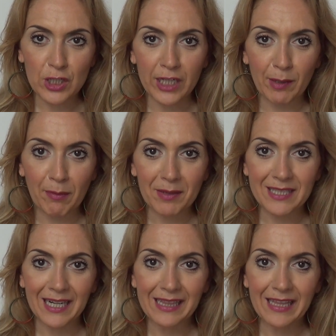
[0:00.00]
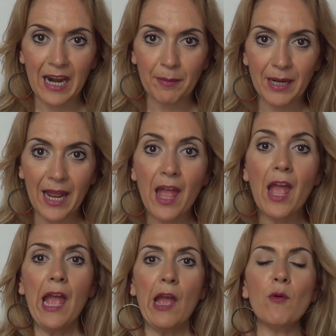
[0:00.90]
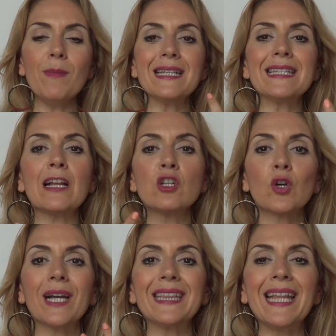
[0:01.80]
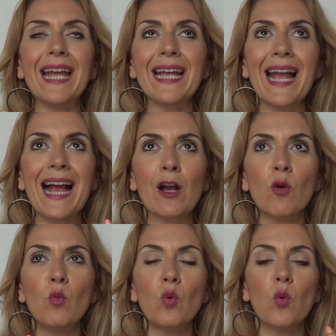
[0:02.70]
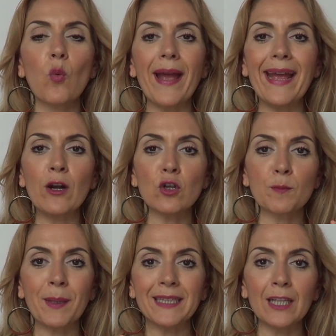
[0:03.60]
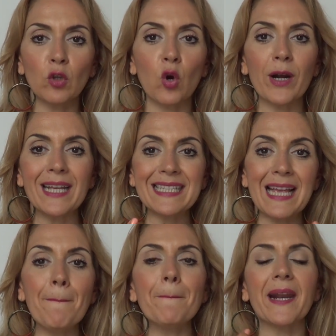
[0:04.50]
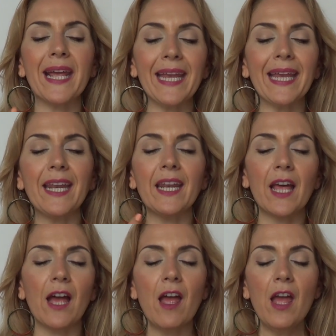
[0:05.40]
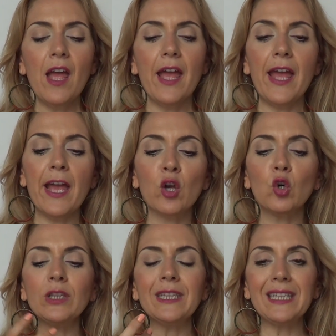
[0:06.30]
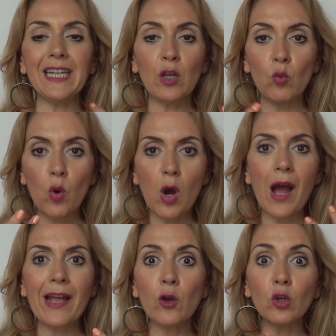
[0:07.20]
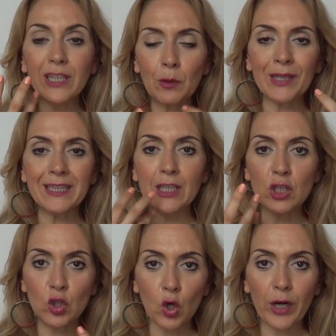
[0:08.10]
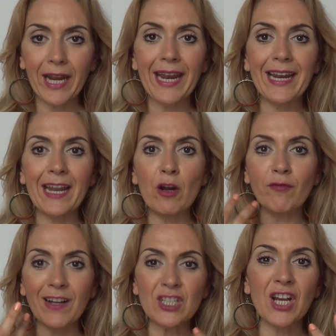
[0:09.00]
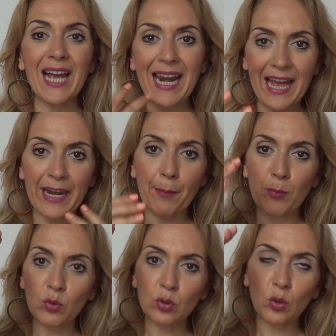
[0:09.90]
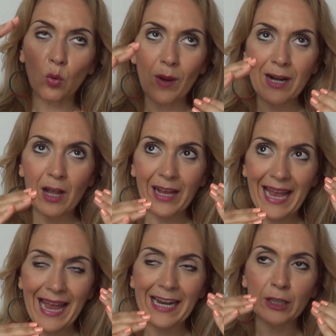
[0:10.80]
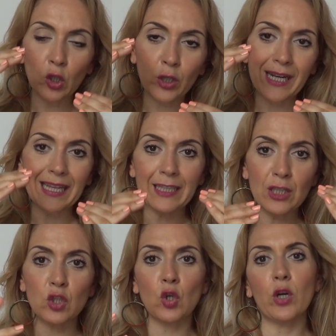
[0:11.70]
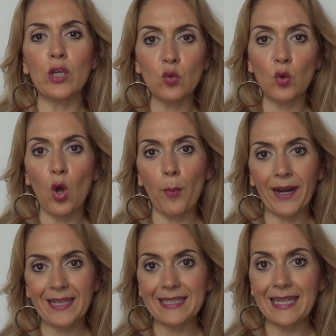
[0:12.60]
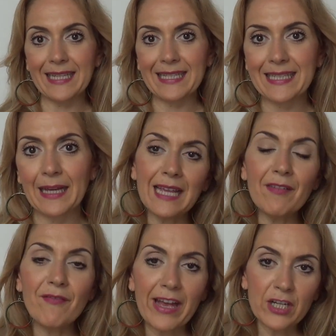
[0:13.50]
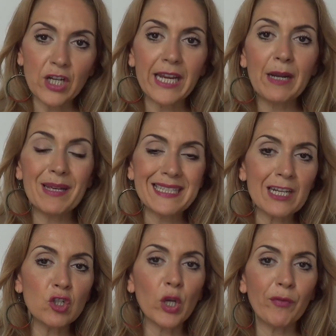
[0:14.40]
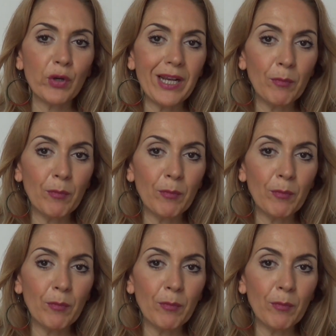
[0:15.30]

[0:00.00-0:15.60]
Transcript: lasciatemi passare il termine, è un messaggio che tenga comunque lo spettatore sempre in, eh, continuo, in continua attenzione e non faccia calare appunto quello che è il tono dell'attenzione sull'opera stessa. Se invece il messaggio che vogliamo